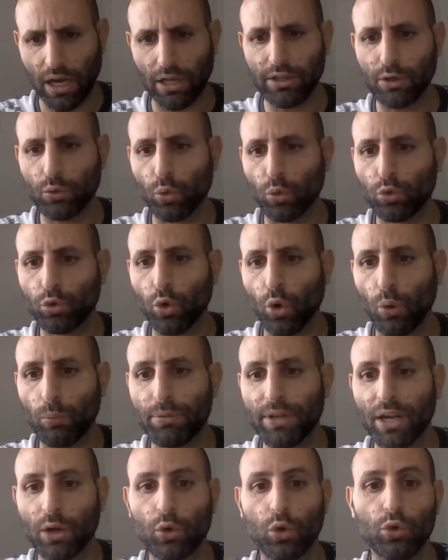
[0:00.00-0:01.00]
des concurrents
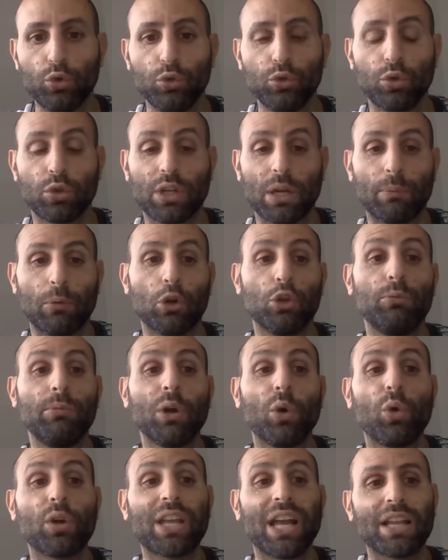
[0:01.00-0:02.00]
bien connus, notamment le
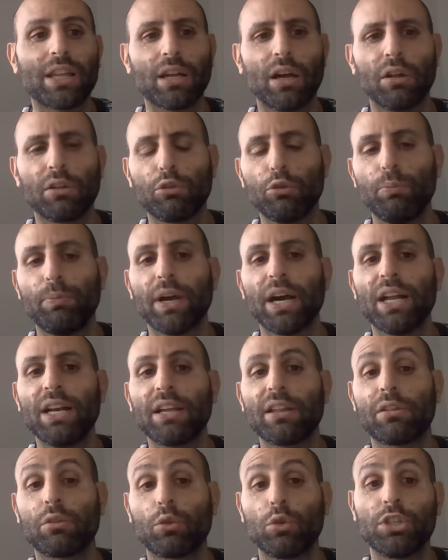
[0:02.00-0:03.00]
numéro 4, un hein, Super
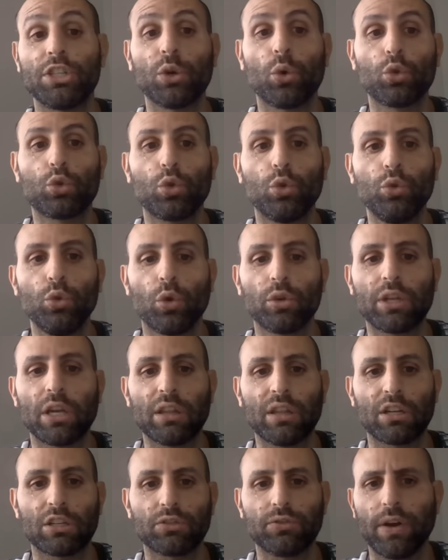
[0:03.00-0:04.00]
Alex, que j'ai retenu en
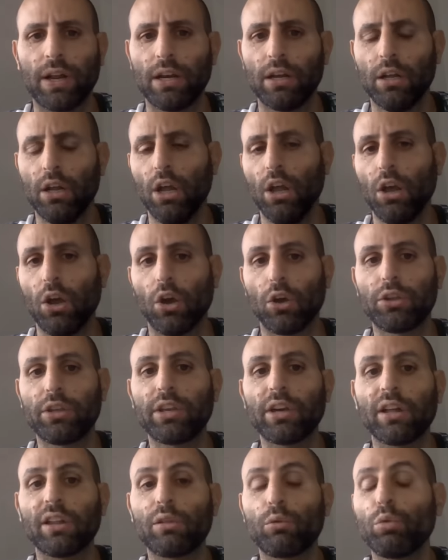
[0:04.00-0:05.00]
tête, un cheval euh,
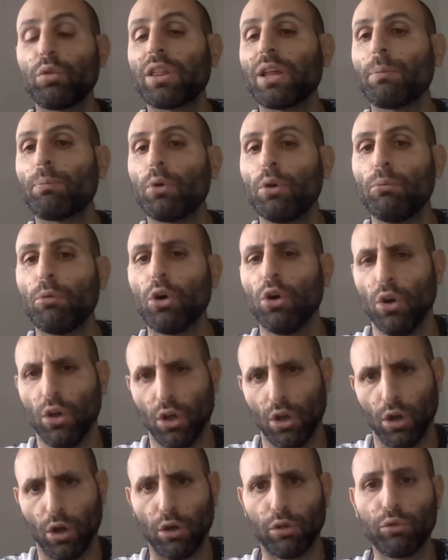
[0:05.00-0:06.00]
qui reste tout simplement
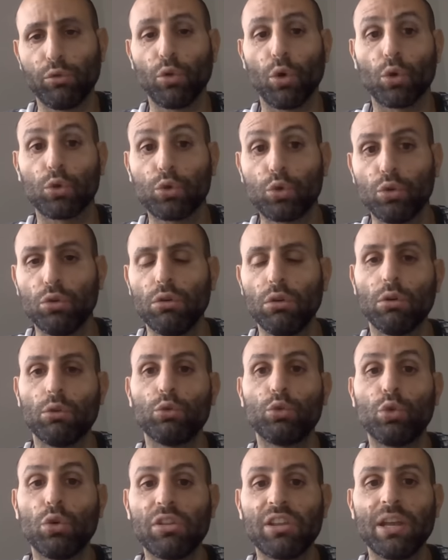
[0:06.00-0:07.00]
euh, sur deux
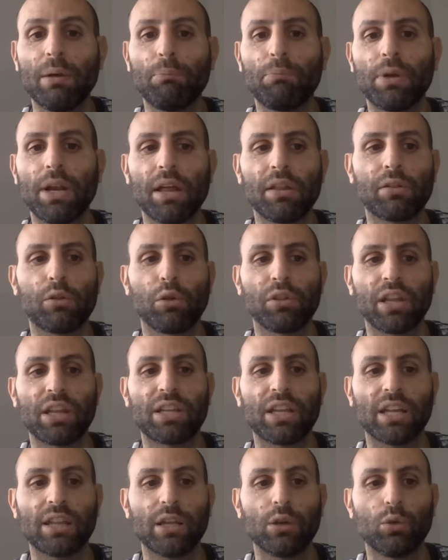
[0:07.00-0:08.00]
deuxième places dans
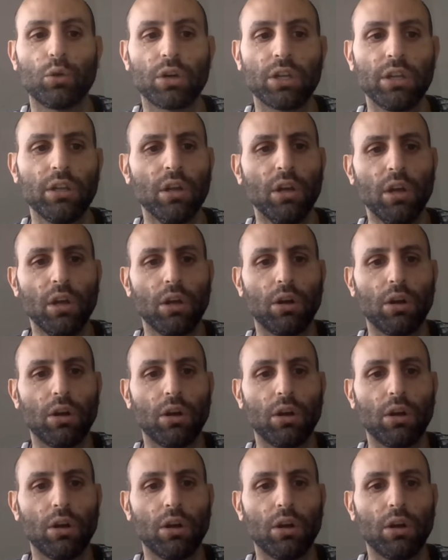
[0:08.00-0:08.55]
cette catégorie.